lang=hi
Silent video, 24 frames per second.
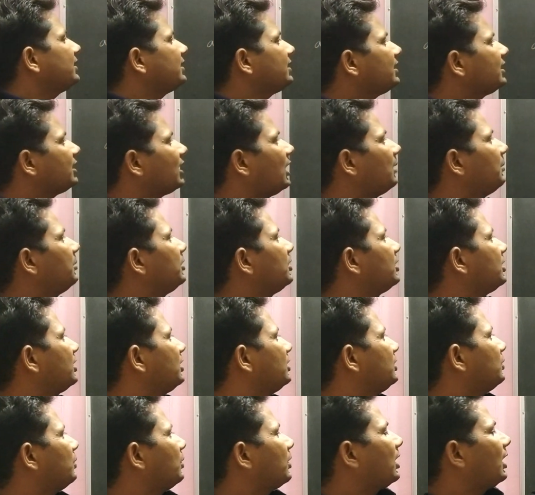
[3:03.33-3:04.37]
जैसे टाइम
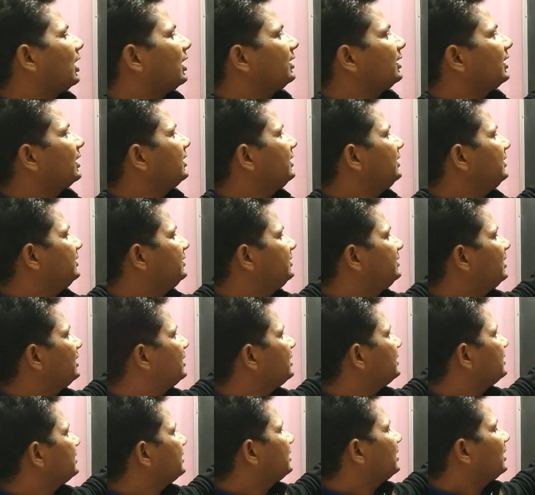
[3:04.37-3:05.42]
इंक्रीज होगा यानी
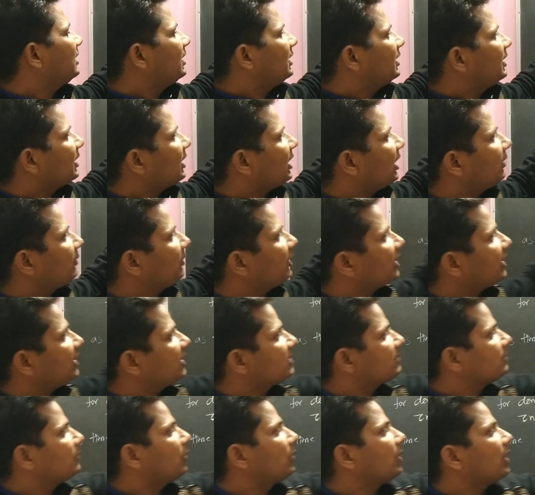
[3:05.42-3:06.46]
ये कन्वर्ट
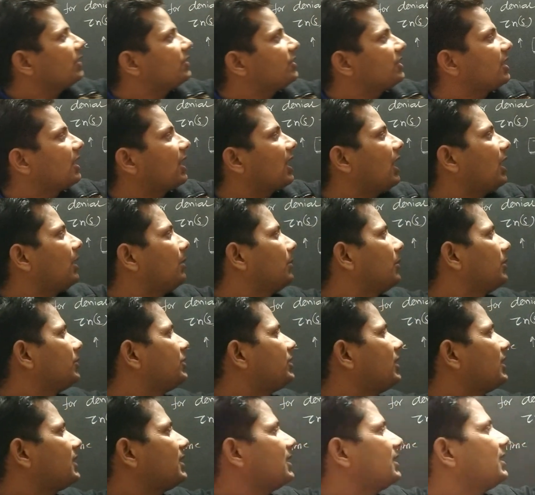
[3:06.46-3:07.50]
किस में होगा जिंक आयन में
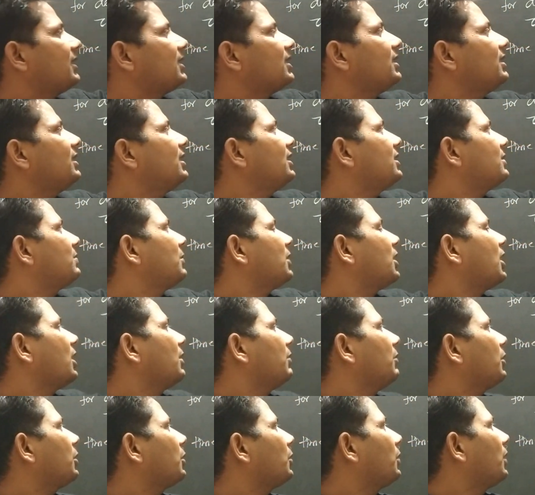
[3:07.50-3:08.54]
जैसे जैसे ये इसमें
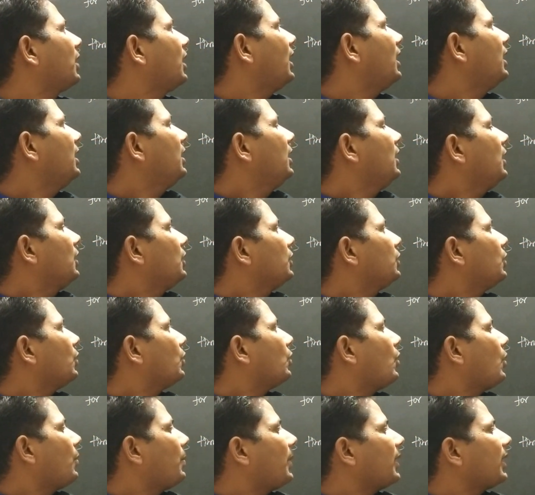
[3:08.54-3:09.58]
कन्वर्ट होगा तो
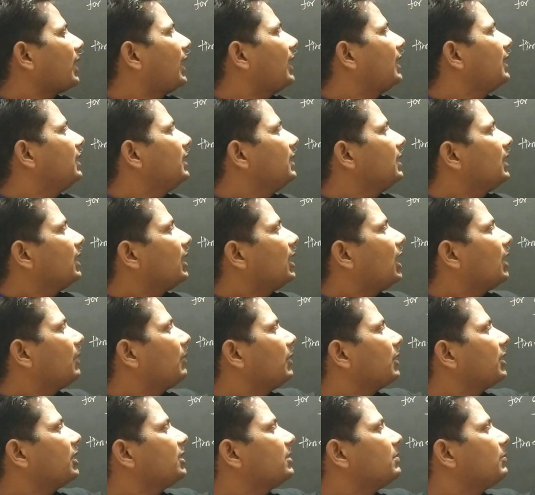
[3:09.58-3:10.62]
कॉपर आयन
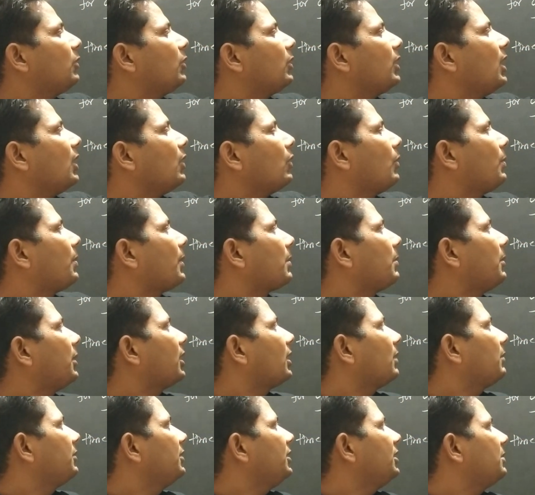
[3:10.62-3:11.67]
कन्वर्ट किस में होगा कॉपर
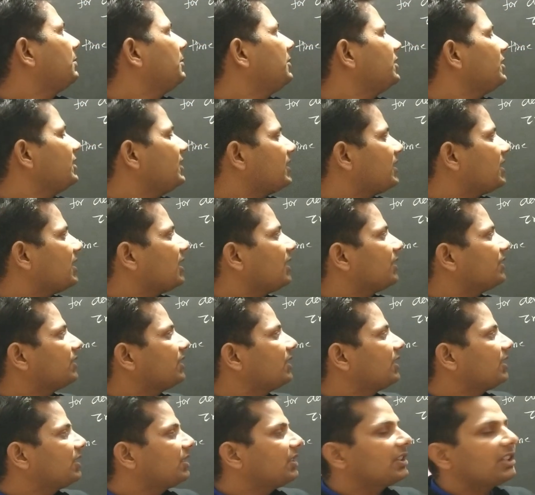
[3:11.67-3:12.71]
मेटल इट मीन्स इसकी
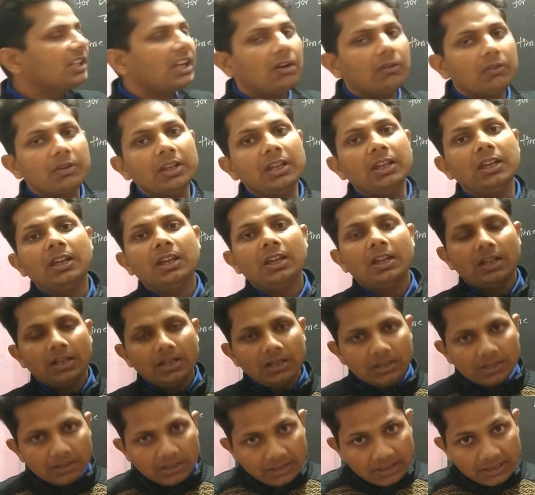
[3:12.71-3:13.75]
कंसंट्रेशन क्या होगी
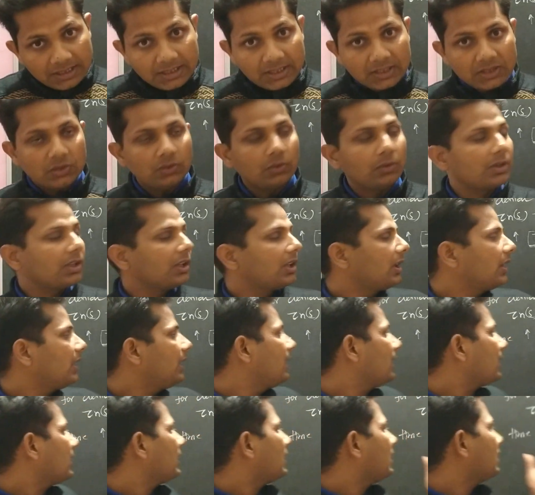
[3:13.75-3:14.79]
डिक्रीज होगी
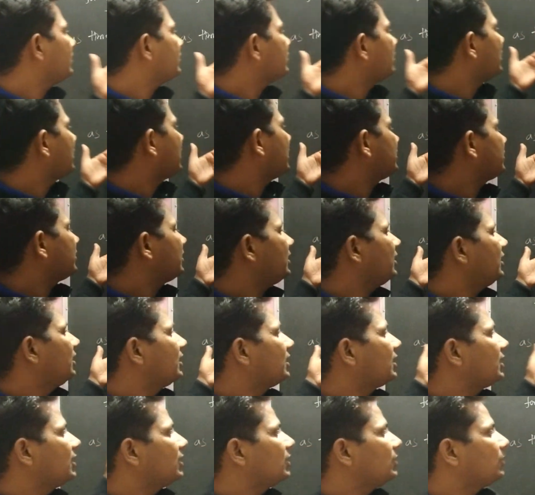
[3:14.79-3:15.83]
एक की कंसंट्रेशन
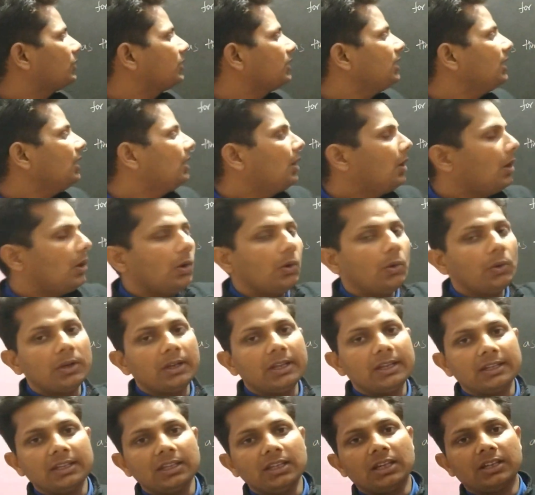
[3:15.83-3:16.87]
इंक्रीज होगी और
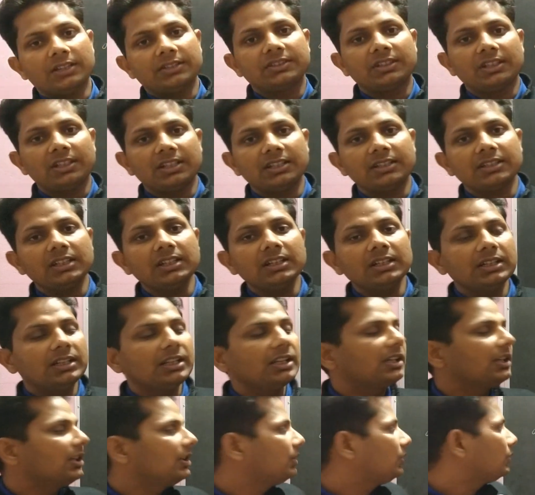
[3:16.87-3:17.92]
एक की कंसनट्रेशन
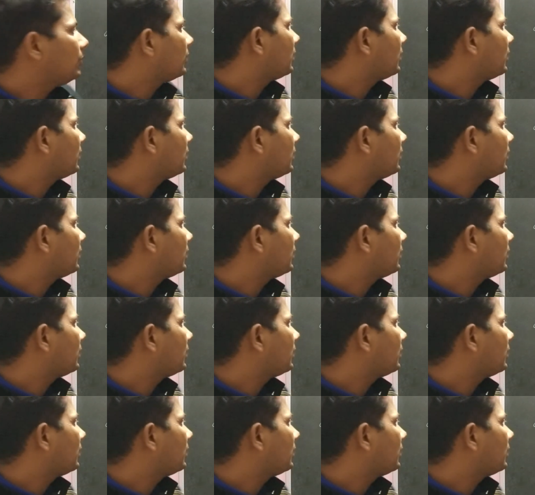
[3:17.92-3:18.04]
डिक्रीज